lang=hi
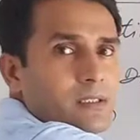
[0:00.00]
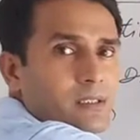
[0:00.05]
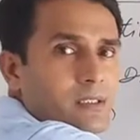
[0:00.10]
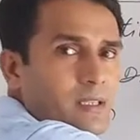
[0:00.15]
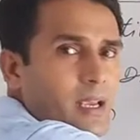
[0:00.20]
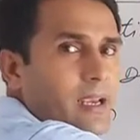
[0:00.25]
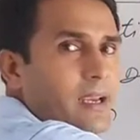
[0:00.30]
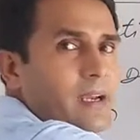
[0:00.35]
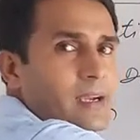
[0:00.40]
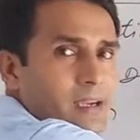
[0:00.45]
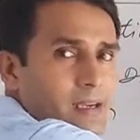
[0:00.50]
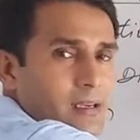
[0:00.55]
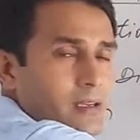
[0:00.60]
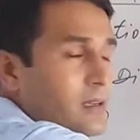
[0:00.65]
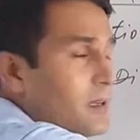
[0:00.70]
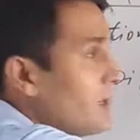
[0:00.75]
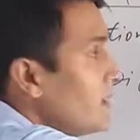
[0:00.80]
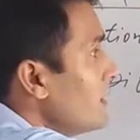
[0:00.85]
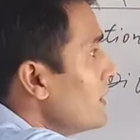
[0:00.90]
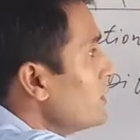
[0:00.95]
सेकंड
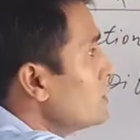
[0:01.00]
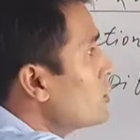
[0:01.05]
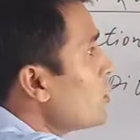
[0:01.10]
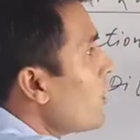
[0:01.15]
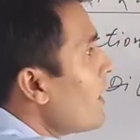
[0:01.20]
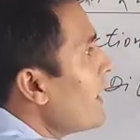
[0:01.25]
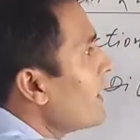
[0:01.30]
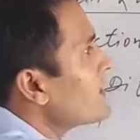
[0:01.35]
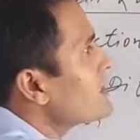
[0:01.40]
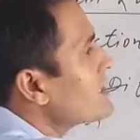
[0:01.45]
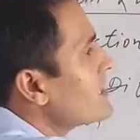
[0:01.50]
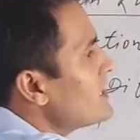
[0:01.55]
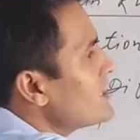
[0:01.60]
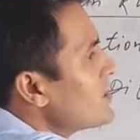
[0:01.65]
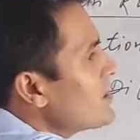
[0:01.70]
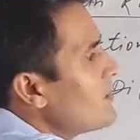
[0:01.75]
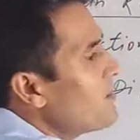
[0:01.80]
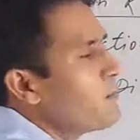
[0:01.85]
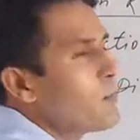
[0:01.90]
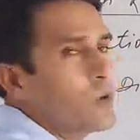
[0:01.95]
जो एक्स की
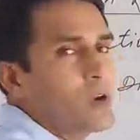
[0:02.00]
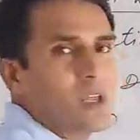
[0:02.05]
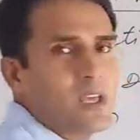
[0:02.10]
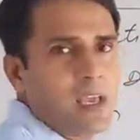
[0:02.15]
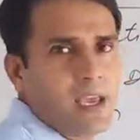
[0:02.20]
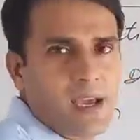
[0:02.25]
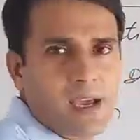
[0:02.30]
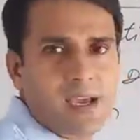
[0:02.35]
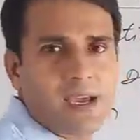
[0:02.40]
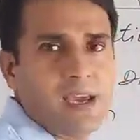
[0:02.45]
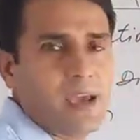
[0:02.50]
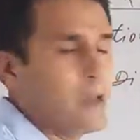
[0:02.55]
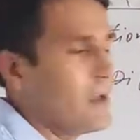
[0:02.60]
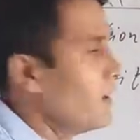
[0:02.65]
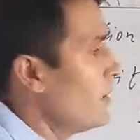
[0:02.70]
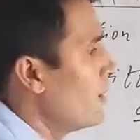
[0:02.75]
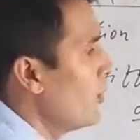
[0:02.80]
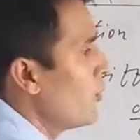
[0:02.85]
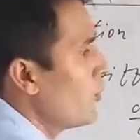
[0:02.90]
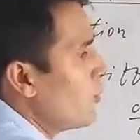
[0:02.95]
जगह पुट किया गया है